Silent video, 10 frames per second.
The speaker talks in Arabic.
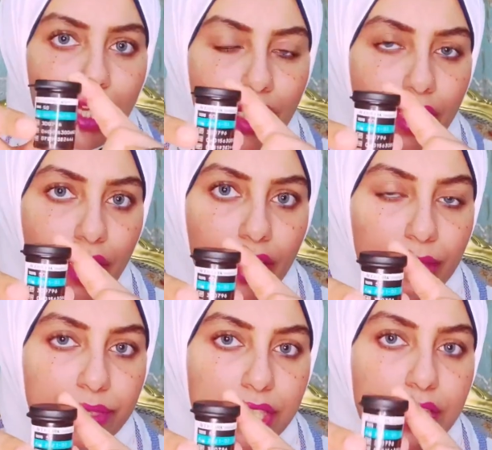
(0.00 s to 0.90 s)
آخر حاجة
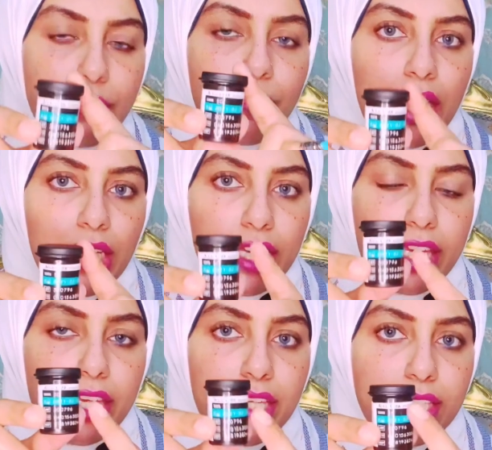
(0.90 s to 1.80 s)
بتيجي مع
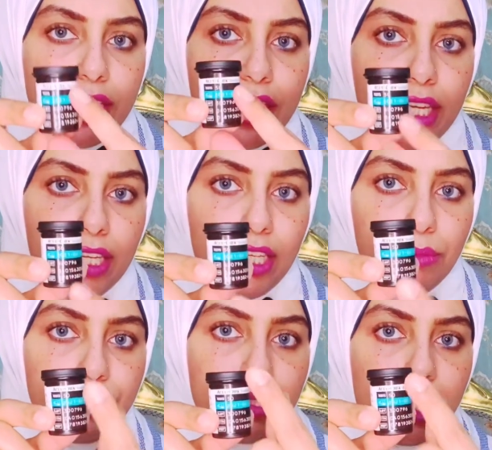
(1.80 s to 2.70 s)
الجهاز هي
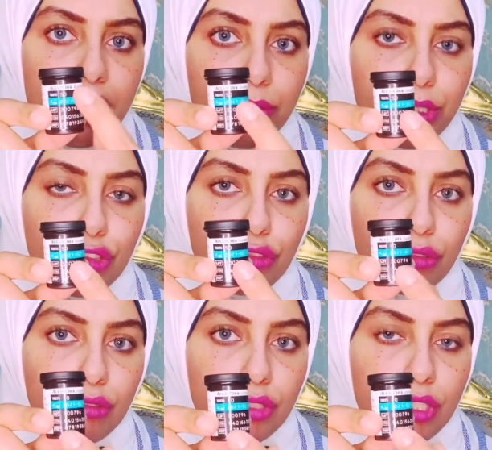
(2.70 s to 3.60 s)
علبة دي علبة
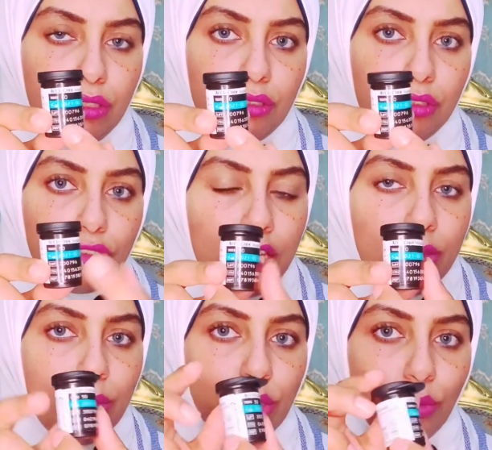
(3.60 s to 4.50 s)
الشرايط
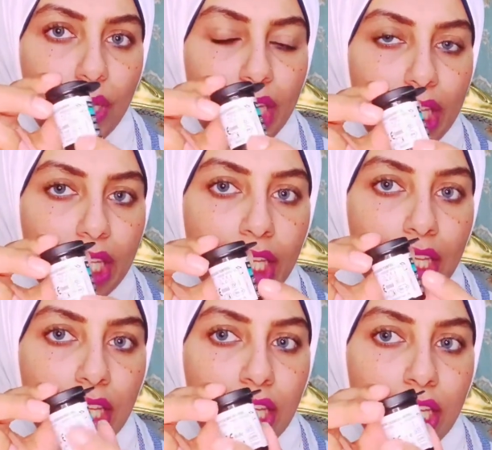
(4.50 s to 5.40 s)
مكتوب عليها
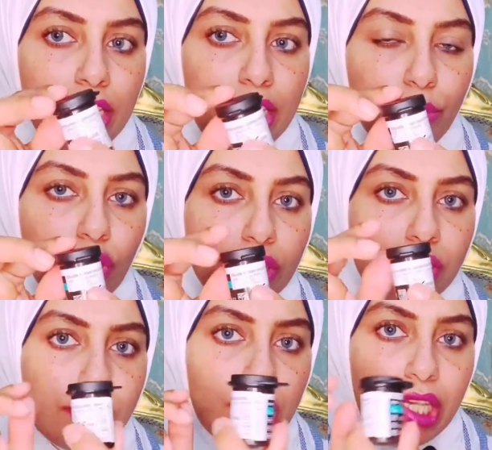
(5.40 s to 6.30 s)
ان هي
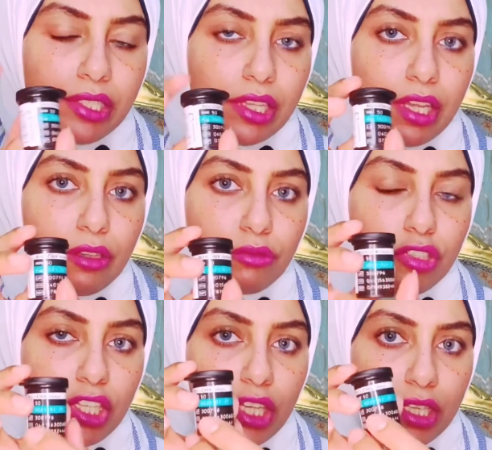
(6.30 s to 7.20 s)
مخصصه لجهاز اكيو
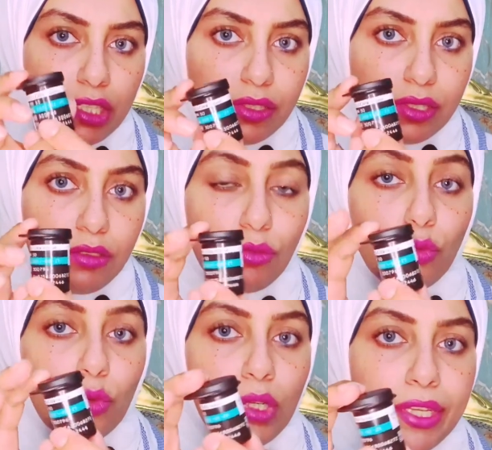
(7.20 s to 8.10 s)
تشيك انستنت
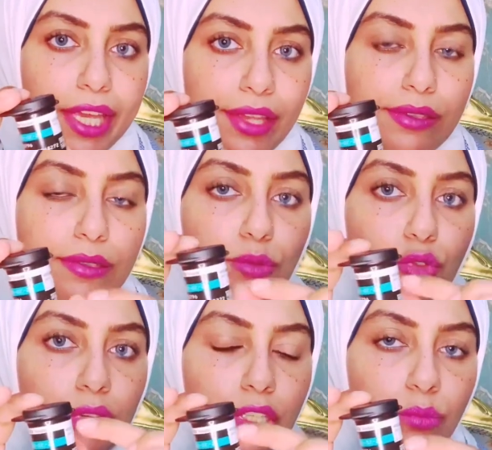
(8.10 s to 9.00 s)
وكل جهاز له
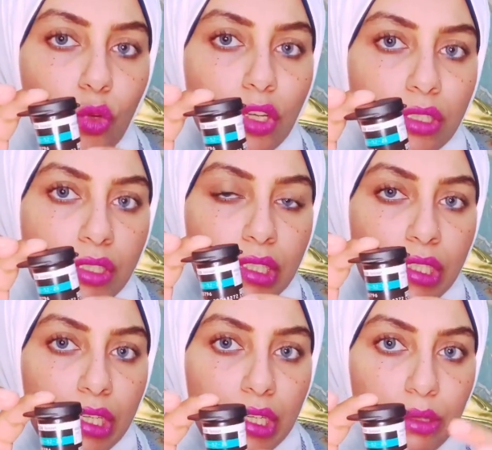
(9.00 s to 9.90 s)
شرايط
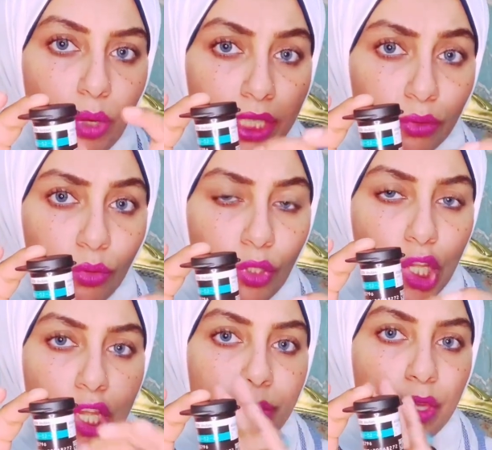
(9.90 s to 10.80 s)
مخصصه لوحده
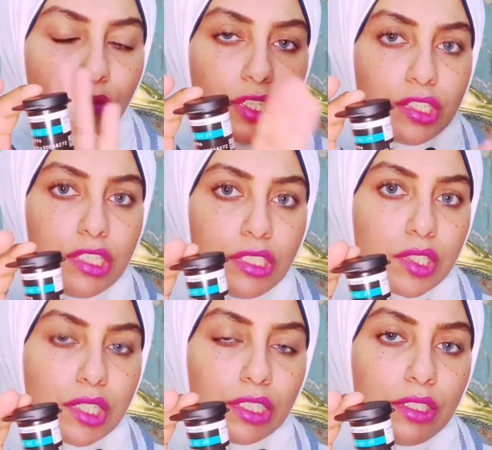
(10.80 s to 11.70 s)
ما ينفعش ان انت
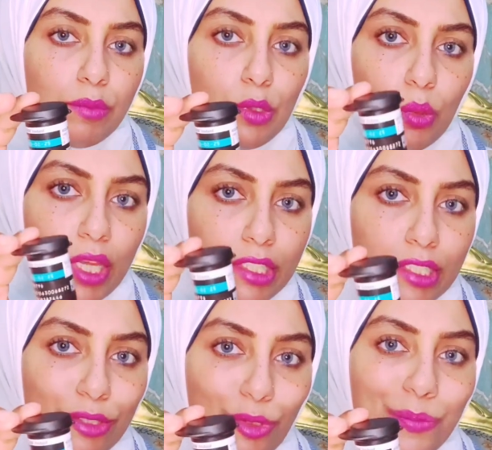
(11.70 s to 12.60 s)
تستخدمي له اي
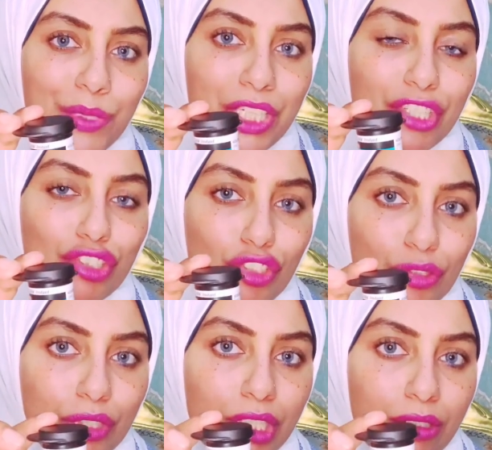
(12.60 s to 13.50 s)
نوع من
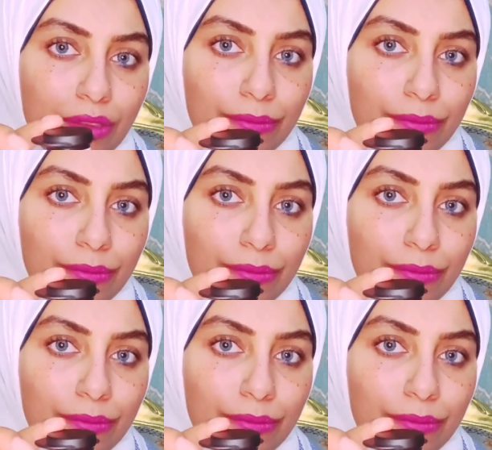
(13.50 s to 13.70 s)
الشرايط